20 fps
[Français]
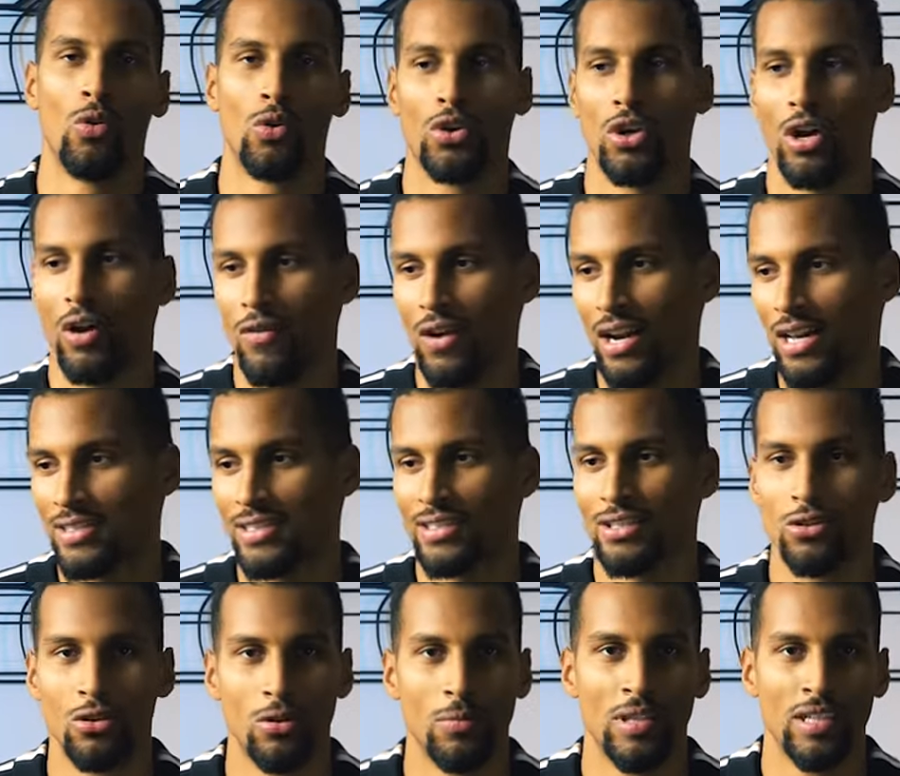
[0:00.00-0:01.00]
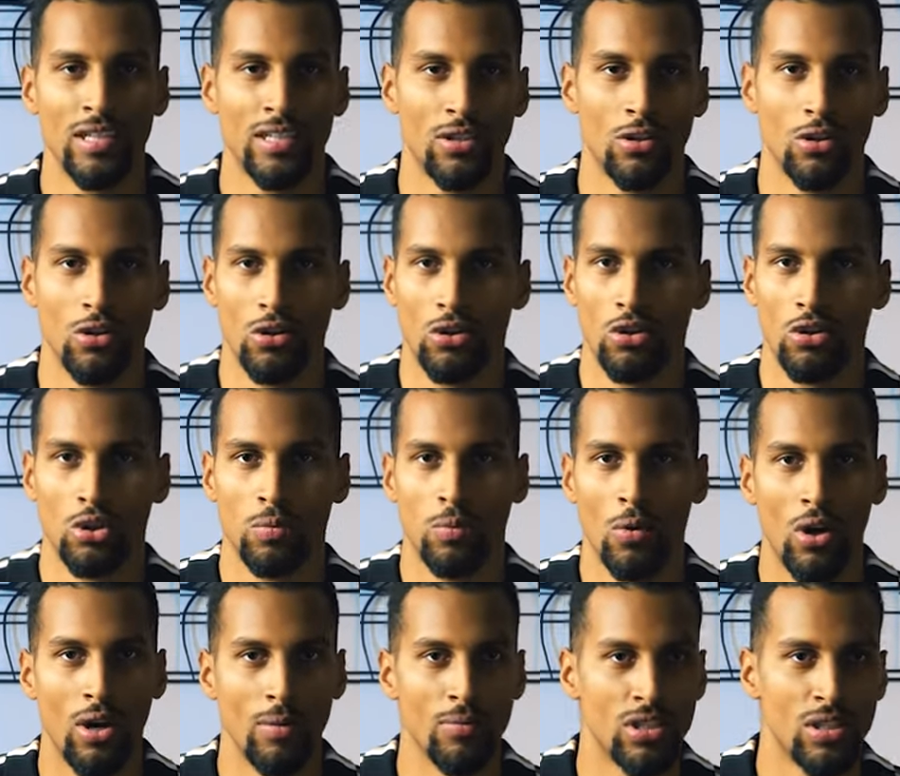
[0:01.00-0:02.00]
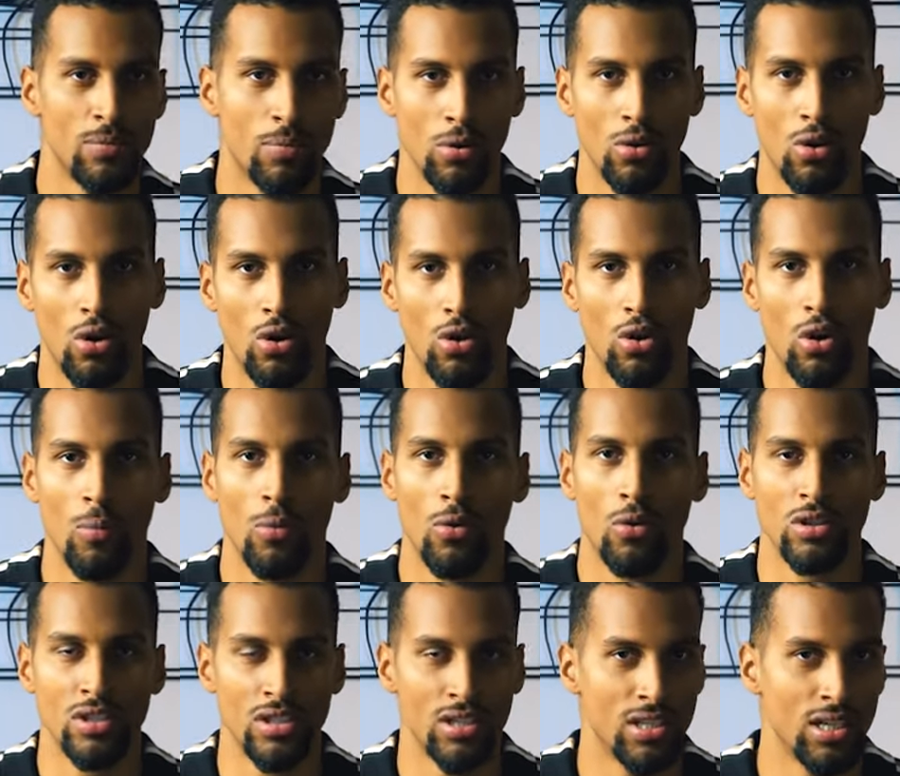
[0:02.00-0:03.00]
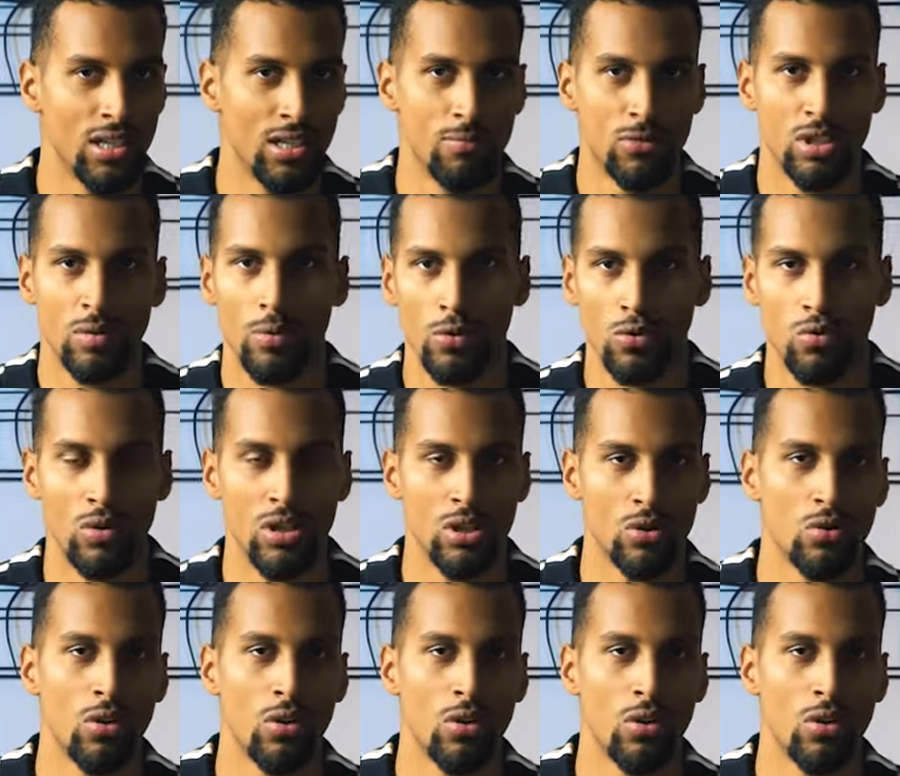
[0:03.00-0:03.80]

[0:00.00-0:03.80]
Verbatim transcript: Donc voilà, c'est des objets que, je prends un petit peu dans, mon quotidien, un petit peu tous les jours